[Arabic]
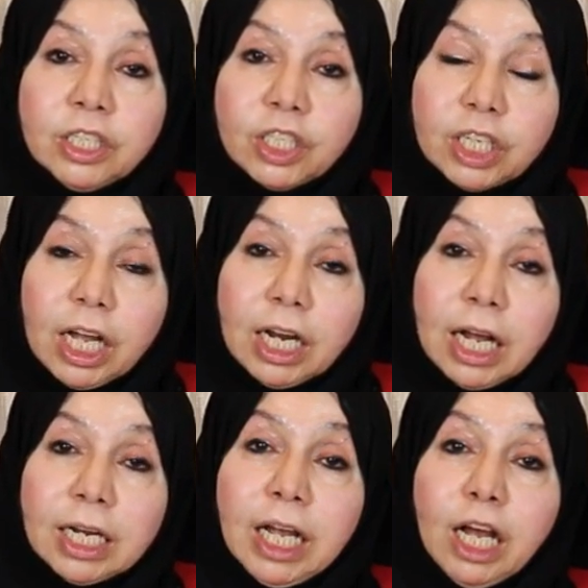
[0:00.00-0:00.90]
يشتغل
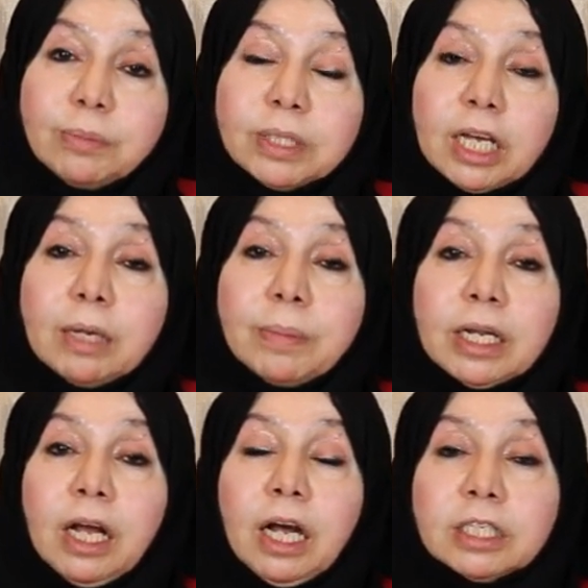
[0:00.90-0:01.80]
عليها من غير ما
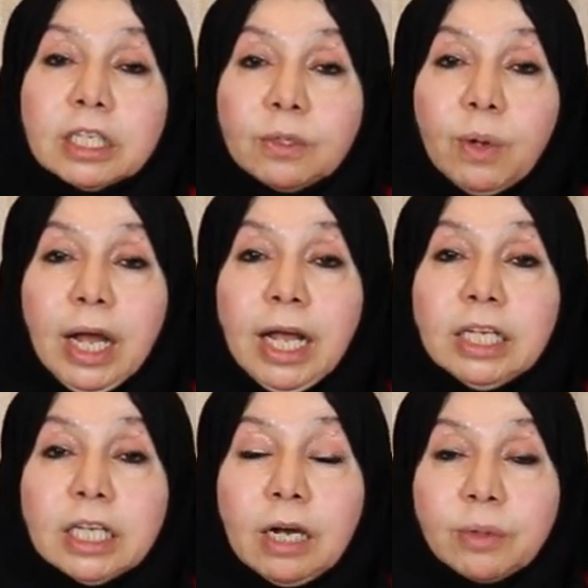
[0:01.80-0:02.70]
ينقص
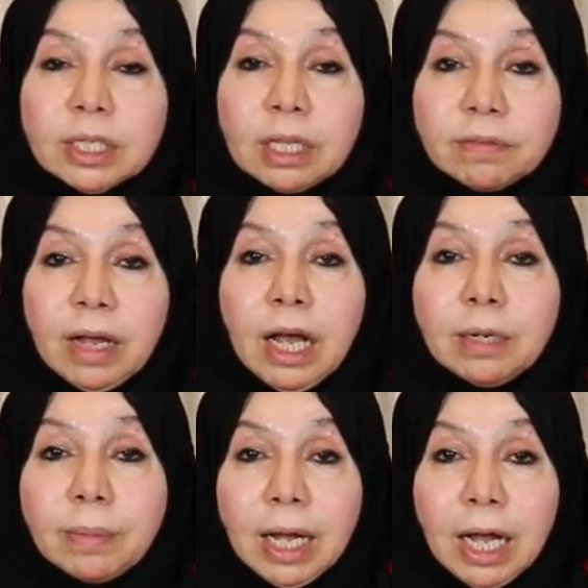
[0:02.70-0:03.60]
النحاس او
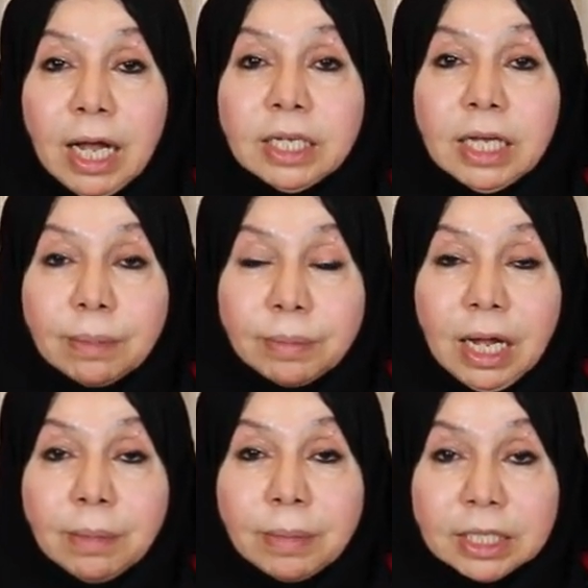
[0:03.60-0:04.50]
يتفاعل مع اي
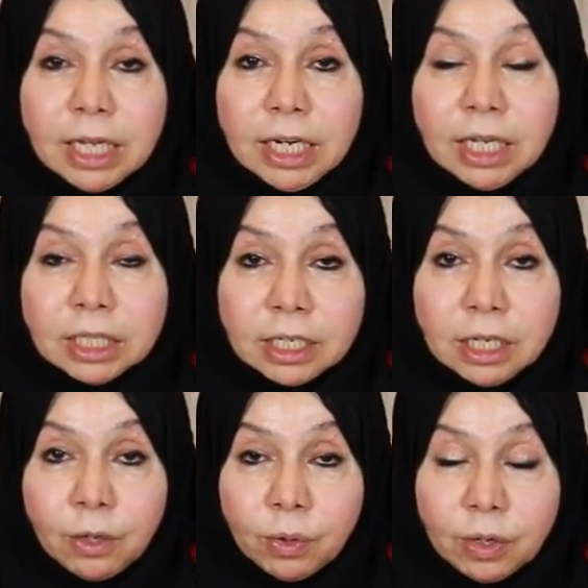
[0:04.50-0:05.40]
املاح معدنيه
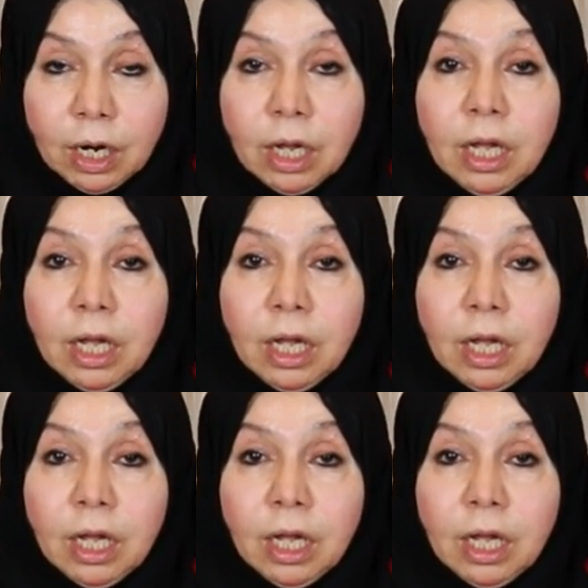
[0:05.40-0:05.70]
تانية اخرى